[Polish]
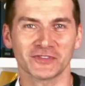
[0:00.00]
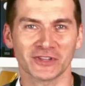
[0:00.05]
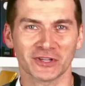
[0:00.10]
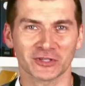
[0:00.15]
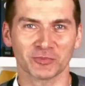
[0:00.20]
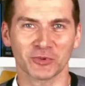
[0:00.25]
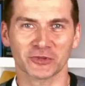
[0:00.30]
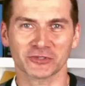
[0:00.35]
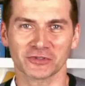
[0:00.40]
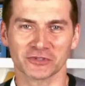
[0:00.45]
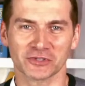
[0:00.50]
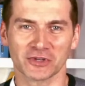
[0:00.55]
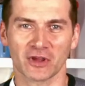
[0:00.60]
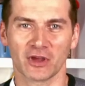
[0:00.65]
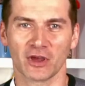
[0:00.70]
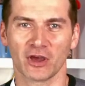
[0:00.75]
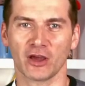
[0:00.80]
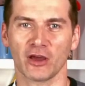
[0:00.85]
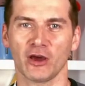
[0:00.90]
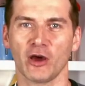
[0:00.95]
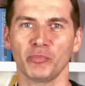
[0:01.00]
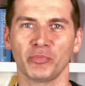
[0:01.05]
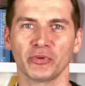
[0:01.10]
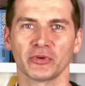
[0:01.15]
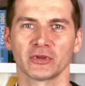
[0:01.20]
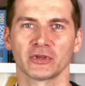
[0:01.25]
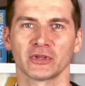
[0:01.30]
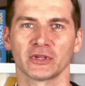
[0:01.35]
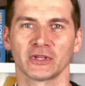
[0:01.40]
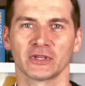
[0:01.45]
chwilę odpocząć, hop
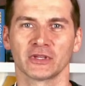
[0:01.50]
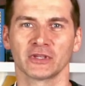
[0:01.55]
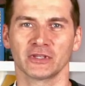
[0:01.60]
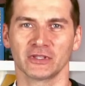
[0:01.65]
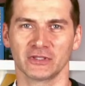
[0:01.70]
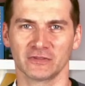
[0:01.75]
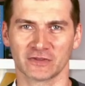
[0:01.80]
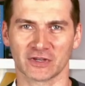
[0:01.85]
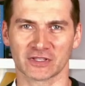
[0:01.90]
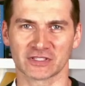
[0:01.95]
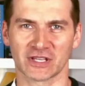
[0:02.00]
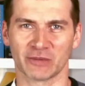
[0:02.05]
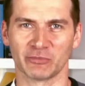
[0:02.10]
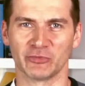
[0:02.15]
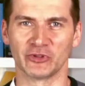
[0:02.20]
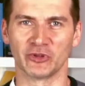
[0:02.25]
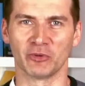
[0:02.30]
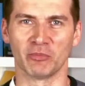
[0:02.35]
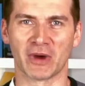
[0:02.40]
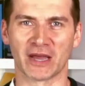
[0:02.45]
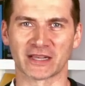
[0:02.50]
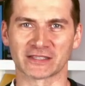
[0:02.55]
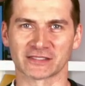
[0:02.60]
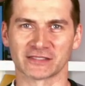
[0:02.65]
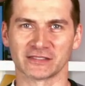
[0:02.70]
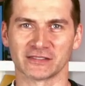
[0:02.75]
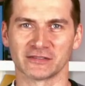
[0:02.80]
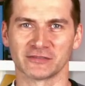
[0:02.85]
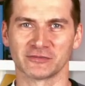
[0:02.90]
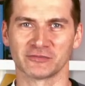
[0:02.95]
i wracamy do
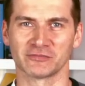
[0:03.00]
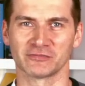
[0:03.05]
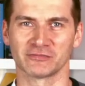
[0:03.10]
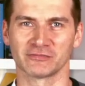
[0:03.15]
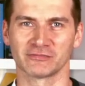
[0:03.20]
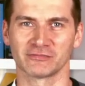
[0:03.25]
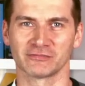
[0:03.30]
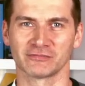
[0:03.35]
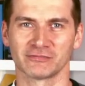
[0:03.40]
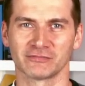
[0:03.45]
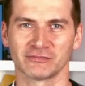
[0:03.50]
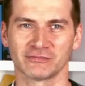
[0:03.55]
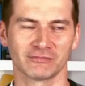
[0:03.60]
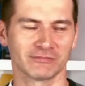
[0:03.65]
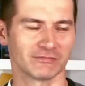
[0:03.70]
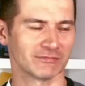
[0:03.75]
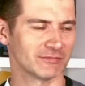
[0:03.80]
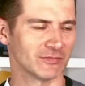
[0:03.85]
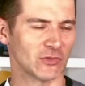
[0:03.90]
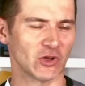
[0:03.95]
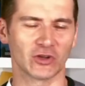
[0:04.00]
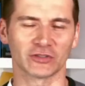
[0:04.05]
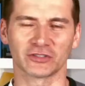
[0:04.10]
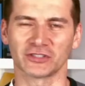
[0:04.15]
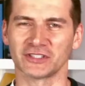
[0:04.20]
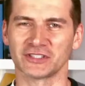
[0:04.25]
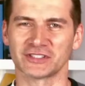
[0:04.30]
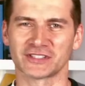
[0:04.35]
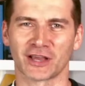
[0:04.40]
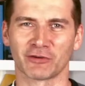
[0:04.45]
bazy.
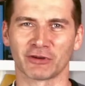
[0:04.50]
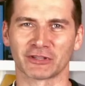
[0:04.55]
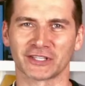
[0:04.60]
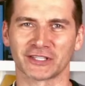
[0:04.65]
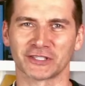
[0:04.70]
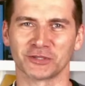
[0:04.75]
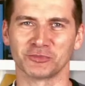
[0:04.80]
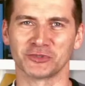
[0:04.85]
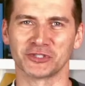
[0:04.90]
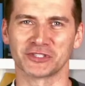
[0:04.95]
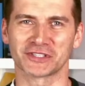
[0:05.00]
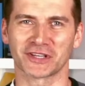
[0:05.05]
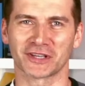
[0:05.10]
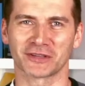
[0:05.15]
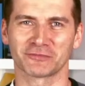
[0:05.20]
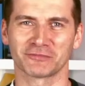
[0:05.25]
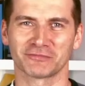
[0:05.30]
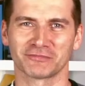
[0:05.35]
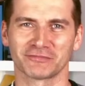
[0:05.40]
Od i cała tajemnica.